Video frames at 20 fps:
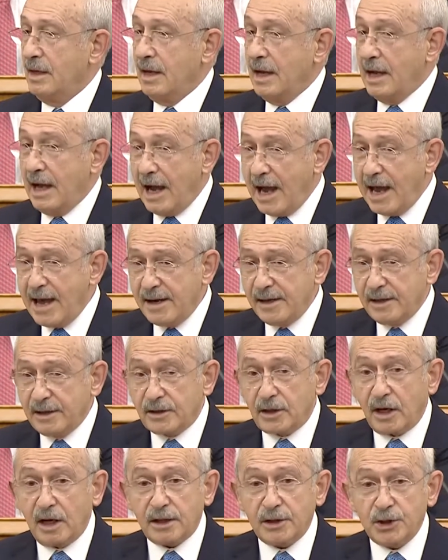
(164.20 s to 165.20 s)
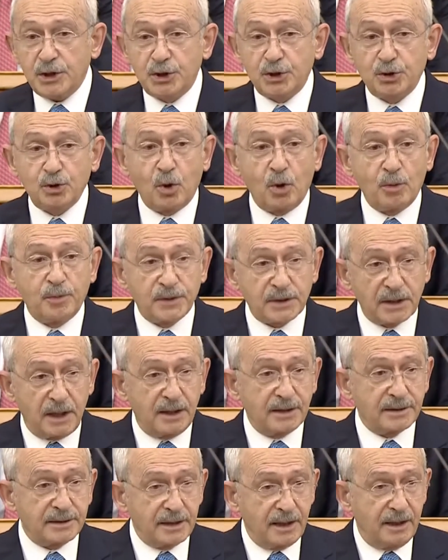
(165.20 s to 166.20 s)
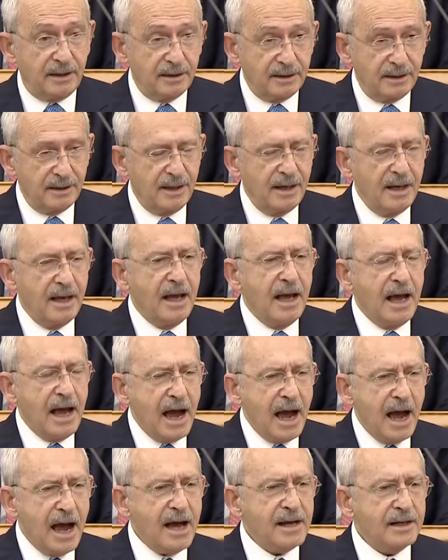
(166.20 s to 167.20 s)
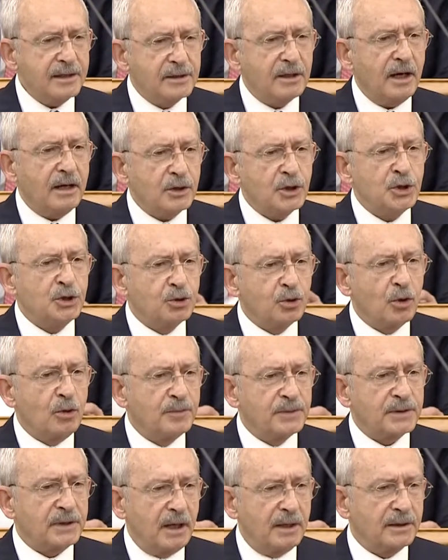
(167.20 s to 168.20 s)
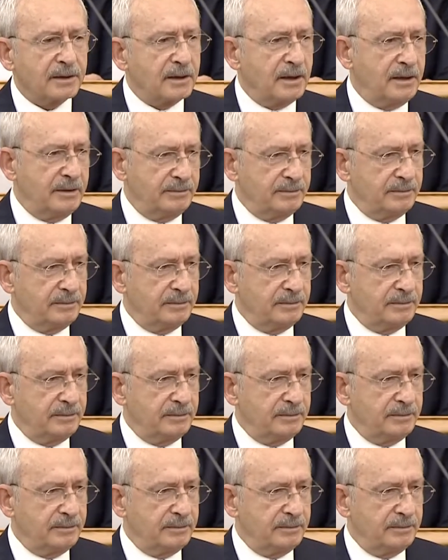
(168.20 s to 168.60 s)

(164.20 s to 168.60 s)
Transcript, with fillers: Her karış toprağında, her karış toprağında